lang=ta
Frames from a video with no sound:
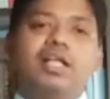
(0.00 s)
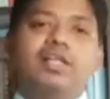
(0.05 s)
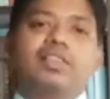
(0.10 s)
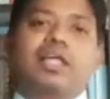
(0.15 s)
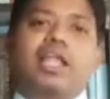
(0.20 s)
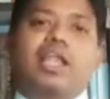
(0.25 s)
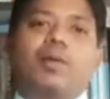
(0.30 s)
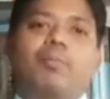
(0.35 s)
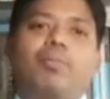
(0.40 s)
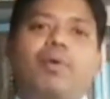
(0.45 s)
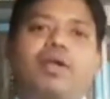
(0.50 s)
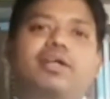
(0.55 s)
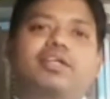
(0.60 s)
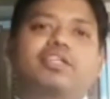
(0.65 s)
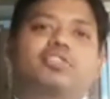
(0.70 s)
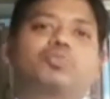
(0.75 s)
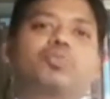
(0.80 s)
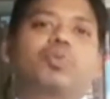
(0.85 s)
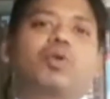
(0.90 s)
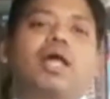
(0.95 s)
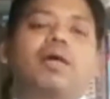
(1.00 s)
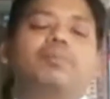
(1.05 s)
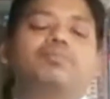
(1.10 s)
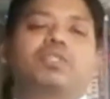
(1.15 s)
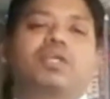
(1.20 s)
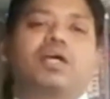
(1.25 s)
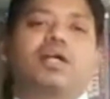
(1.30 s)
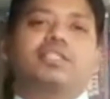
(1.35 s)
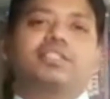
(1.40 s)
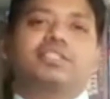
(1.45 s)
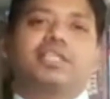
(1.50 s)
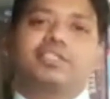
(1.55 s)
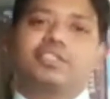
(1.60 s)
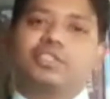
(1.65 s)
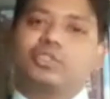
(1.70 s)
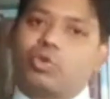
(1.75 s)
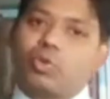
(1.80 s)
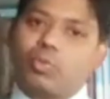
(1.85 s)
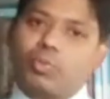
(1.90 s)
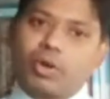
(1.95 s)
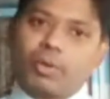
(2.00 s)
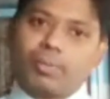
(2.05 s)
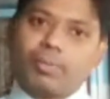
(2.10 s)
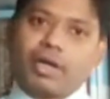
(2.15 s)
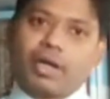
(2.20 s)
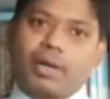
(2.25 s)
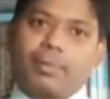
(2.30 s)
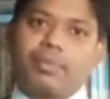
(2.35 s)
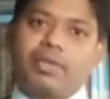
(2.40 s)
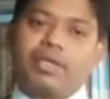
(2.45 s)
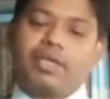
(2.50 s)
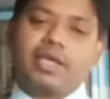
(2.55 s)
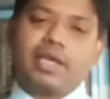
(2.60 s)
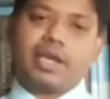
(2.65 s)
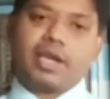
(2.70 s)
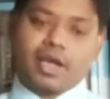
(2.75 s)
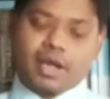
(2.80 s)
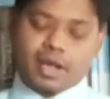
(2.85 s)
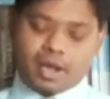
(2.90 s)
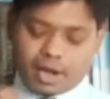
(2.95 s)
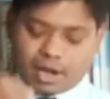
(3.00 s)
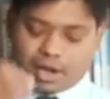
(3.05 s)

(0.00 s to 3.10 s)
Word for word: இந்த லம்பார் டிஸ்க் ப்ரலாப்ஸ்க்கான சான்சஸ் ரொம்ப ரொம்ப கம்மி ஏன்னா